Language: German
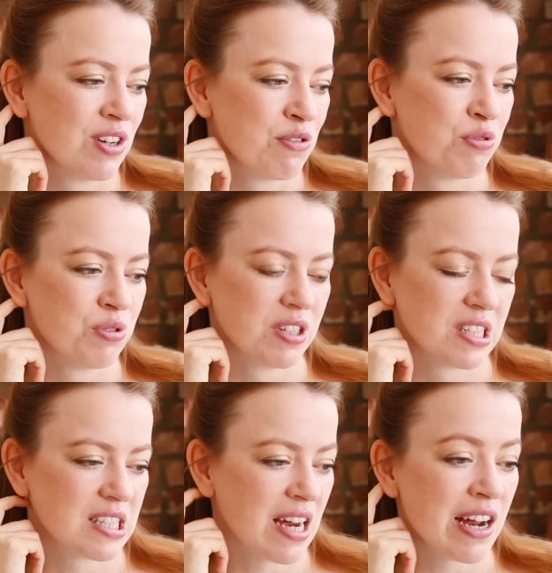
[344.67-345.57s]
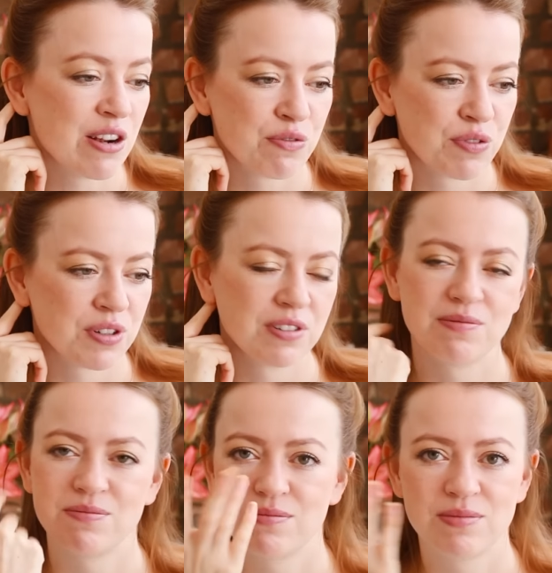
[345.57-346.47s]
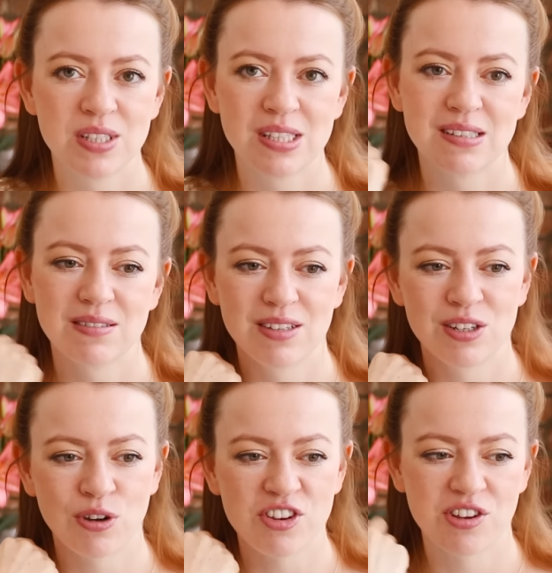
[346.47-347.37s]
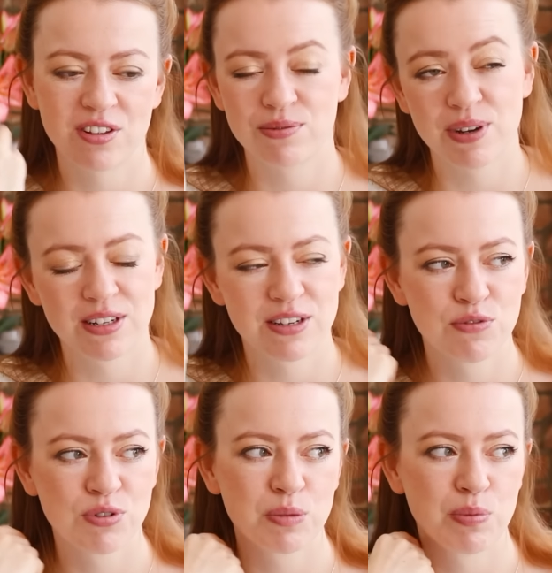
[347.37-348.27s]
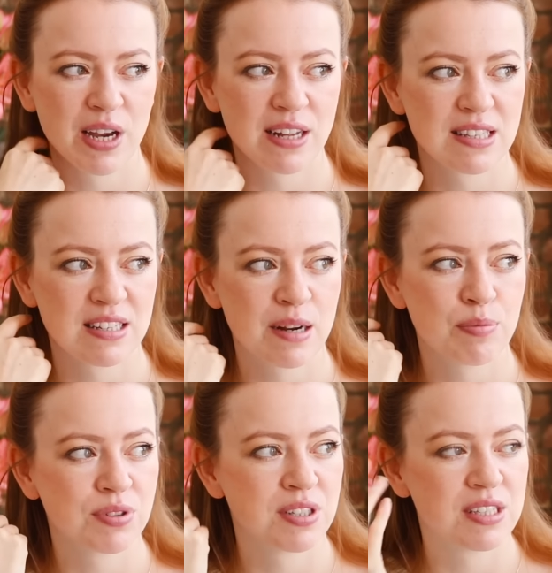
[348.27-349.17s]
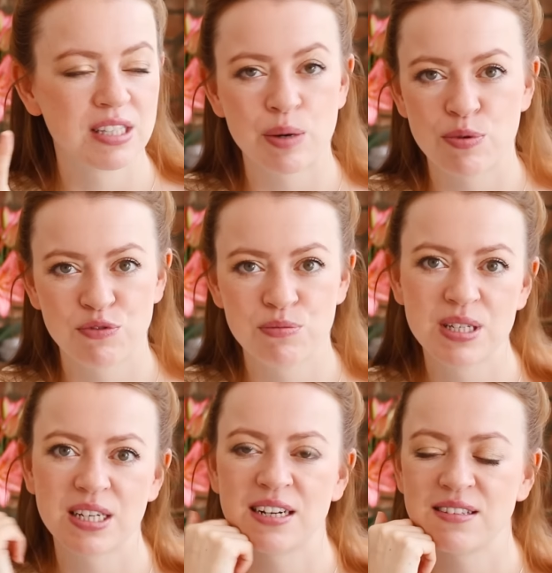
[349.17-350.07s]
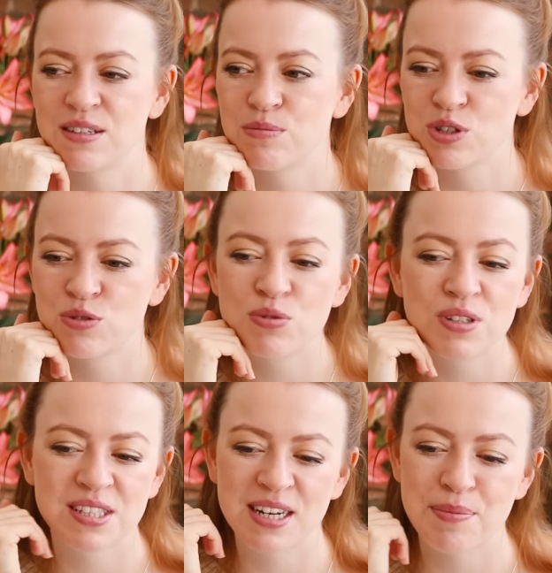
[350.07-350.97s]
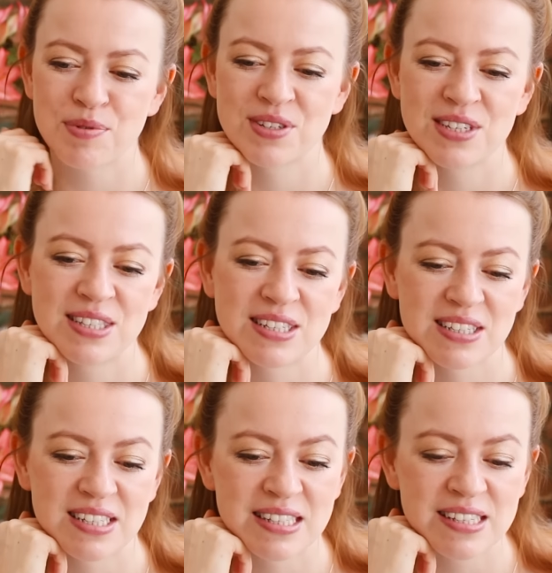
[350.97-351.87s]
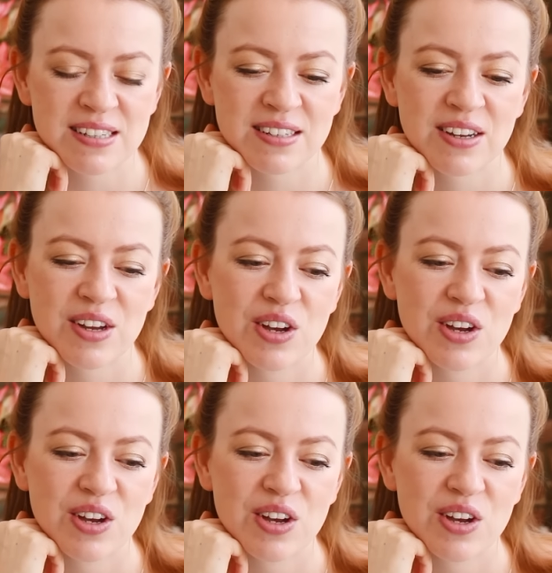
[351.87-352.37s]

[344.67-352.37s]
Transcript: für den Style von diesen in Deutschland zwar nicht wirklich bekannten Celebrities, aber für mich halt ziemlich coolen Celebrities interessiert